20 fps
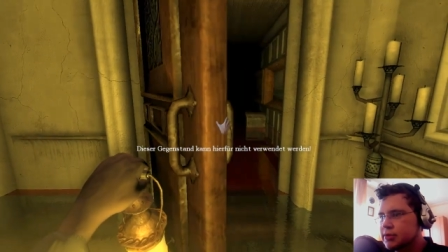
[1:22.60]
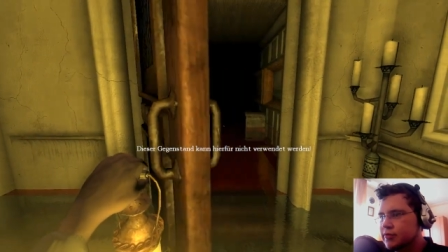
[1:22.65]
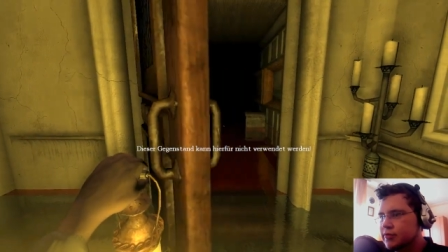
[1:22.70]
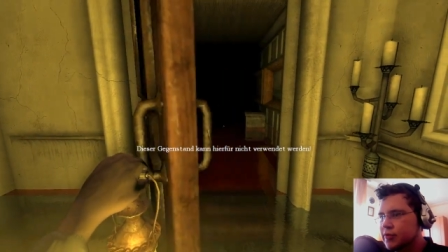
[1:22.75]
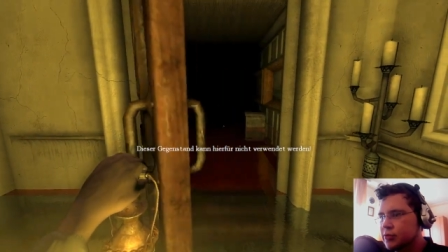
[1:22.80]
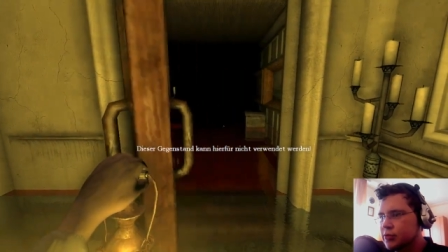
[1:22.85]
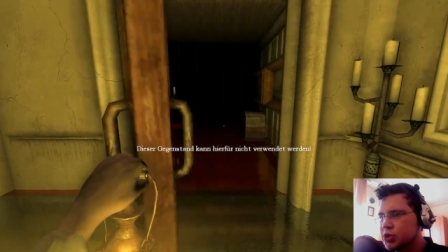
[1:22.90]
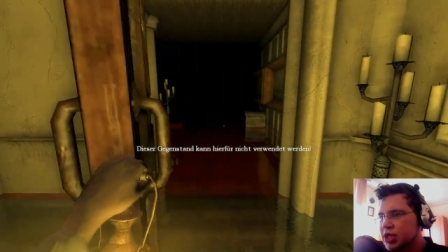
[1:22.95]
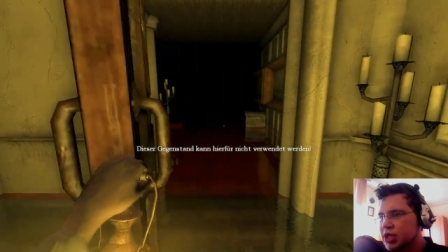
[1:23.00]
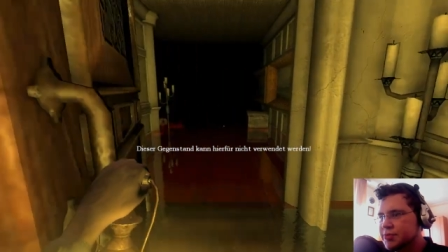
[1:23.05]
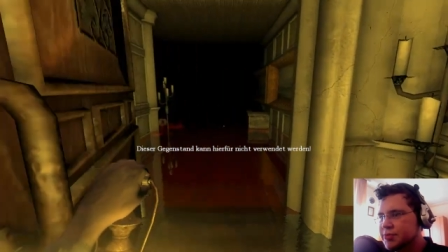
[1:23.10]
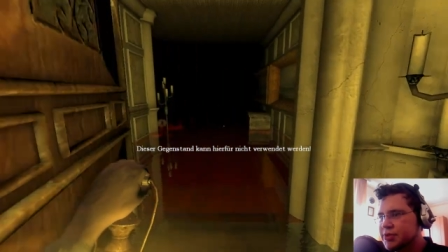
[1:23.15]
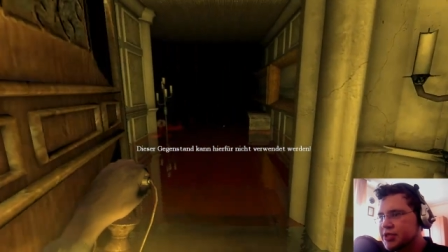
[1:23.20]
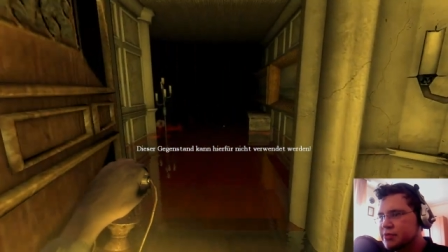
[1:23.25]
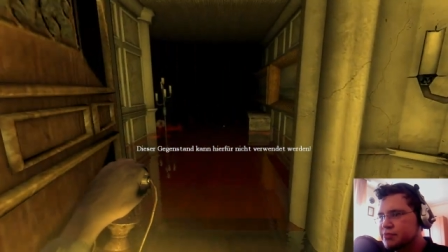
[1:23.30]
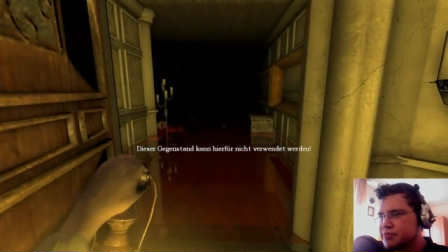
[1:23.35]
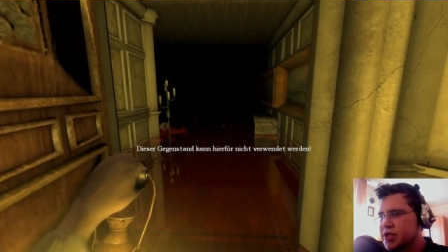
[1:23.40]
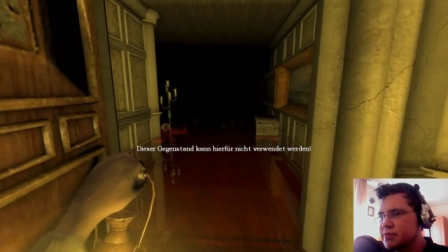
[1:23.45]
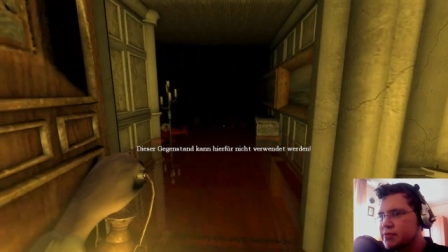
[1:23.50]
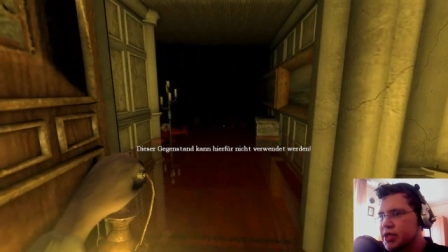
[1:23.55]
Warum schleppe ich die
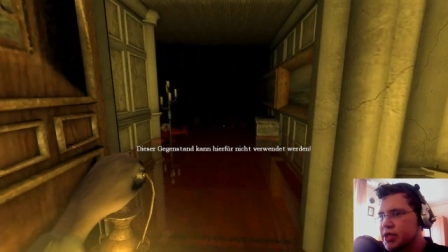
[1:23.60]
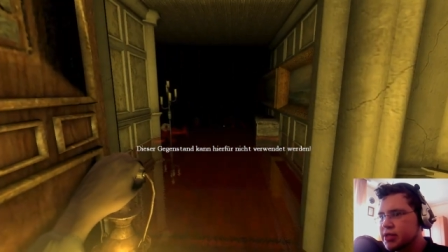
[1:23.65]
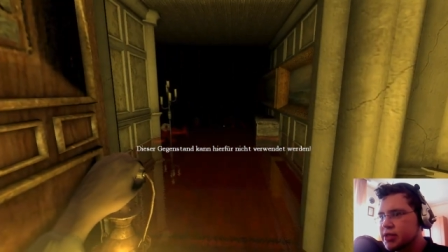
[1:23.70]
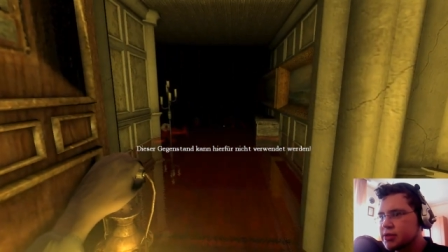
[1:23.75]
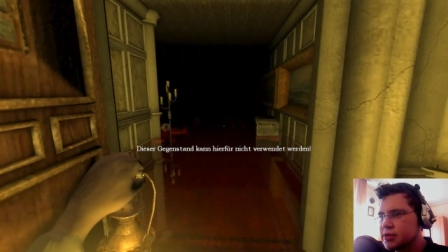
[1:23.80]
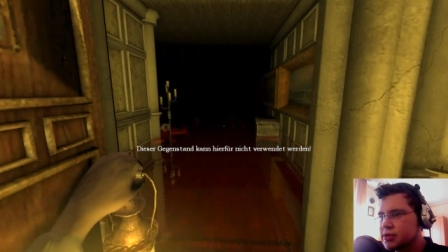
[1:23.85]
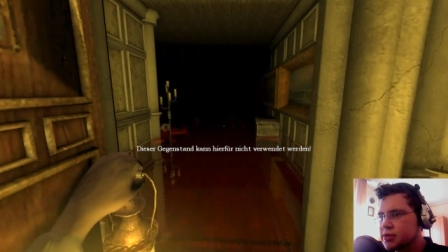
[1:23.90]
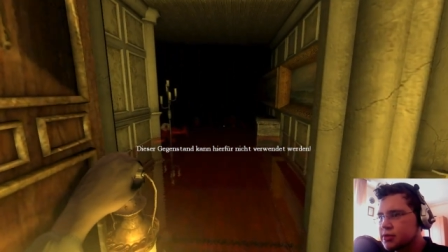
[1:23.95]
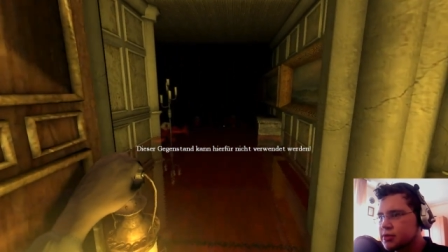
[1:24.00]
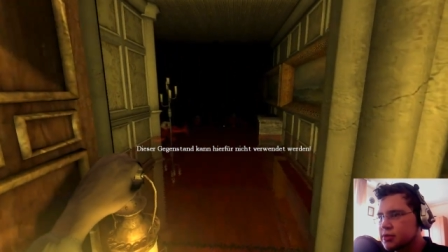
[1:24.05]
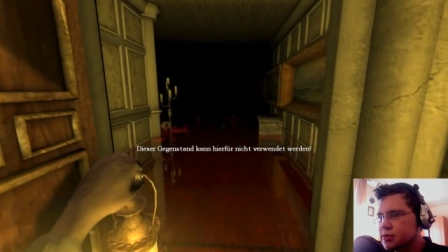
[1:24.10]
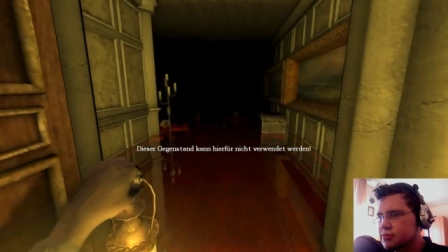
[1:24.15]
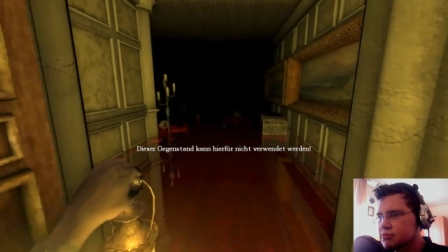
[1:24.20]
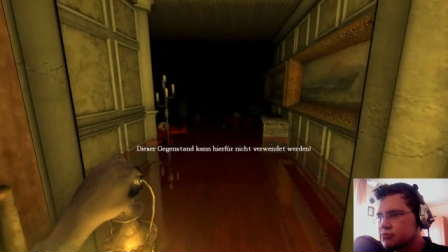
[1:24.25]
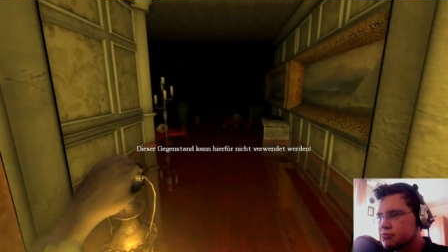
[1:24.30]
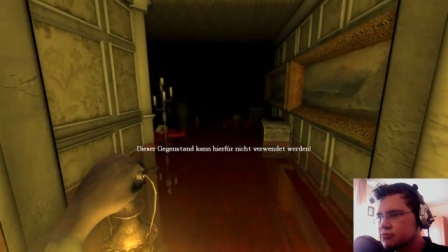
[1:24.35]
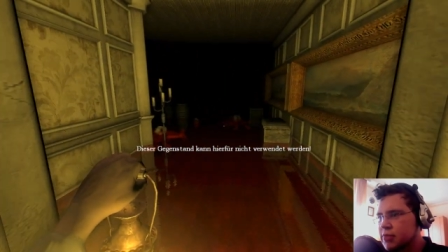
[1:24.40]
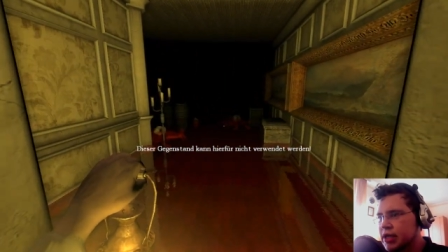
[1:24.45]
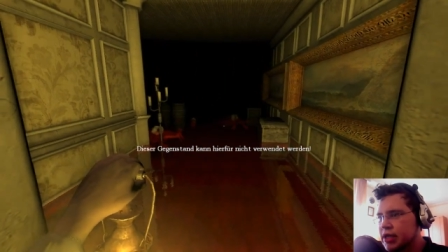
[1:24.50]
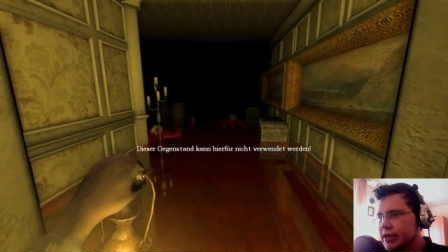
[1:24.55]
mit mir?
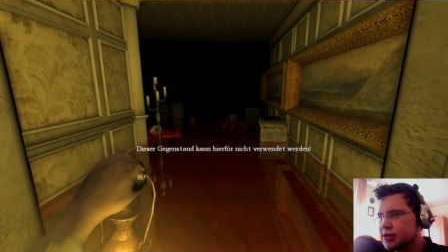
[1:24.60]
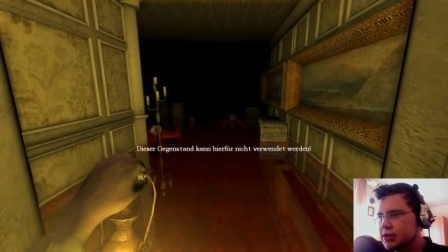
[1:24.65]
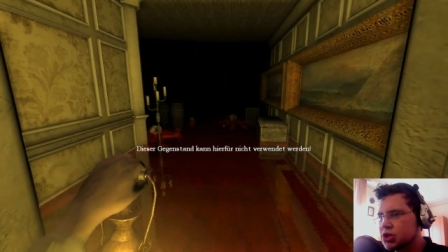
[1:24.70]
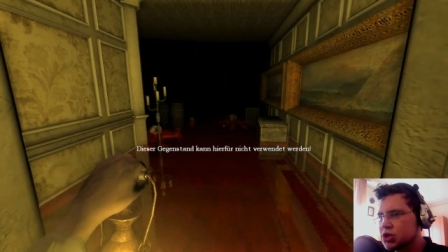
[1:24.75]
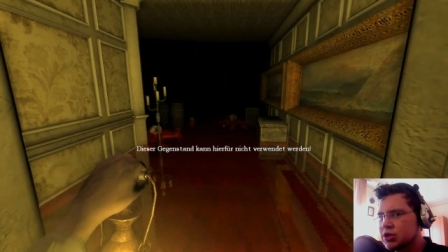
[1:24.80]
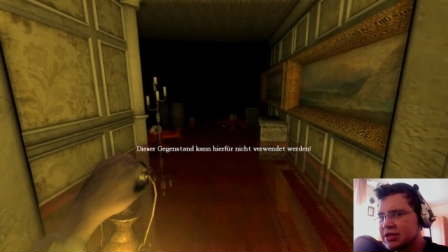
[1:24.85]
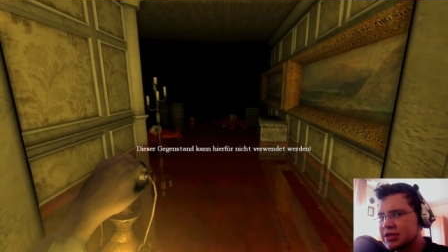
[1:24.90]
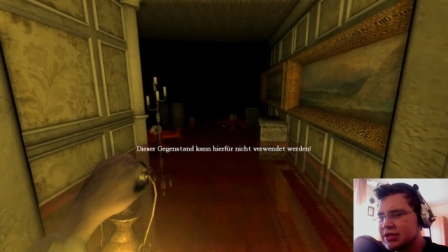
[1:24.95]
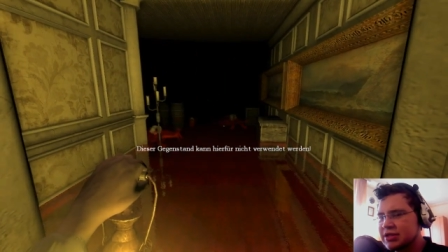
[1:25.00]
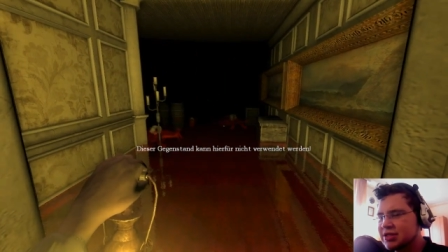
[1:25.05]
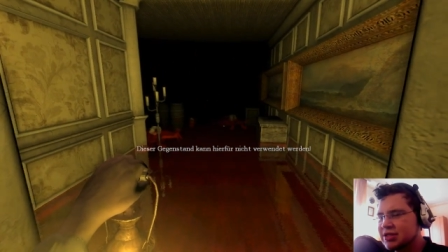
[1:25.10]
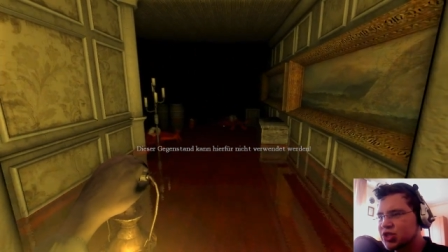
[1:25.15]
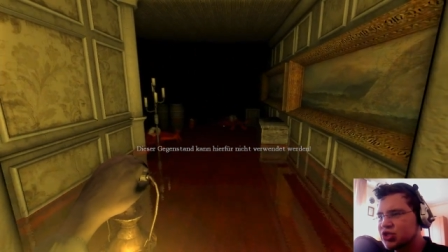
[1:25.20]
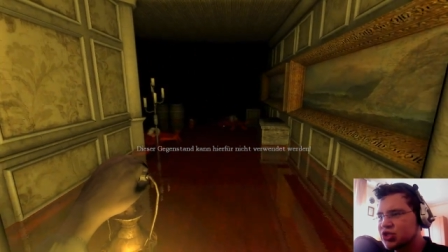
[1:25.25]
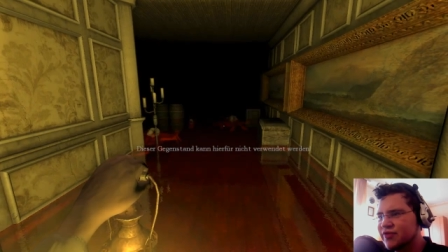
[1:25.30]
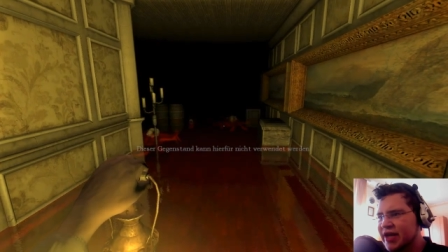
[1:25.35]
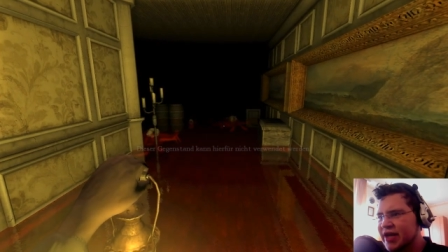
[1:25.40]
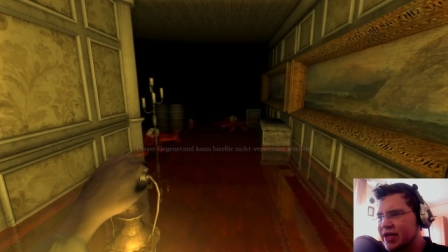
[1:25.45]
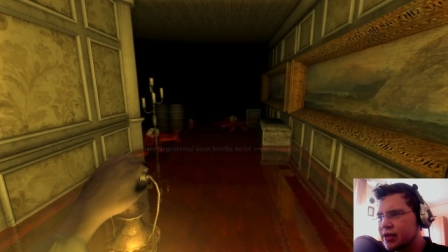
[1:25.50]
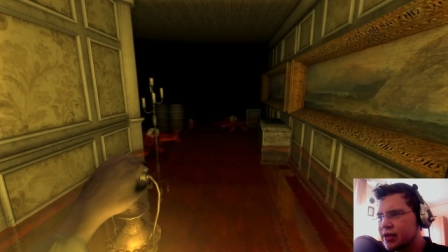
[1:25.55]
Mann, Schlüssel sind
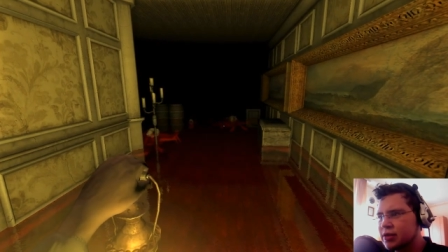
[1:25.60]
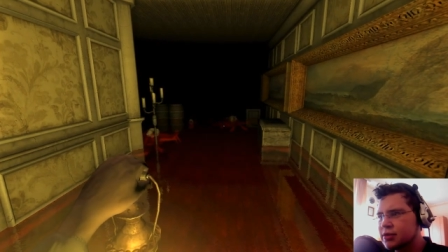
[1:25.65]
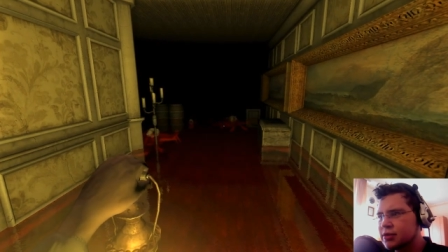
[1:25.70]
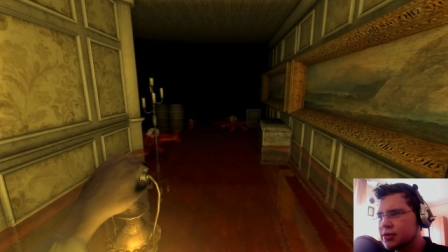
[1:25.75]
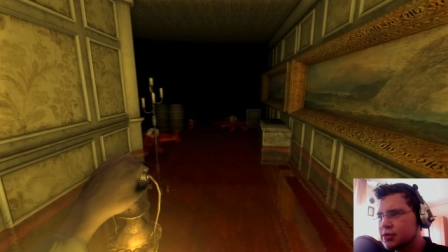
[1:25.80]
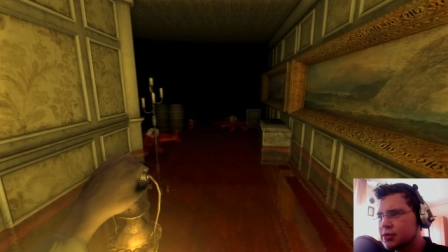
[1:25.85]
schwer.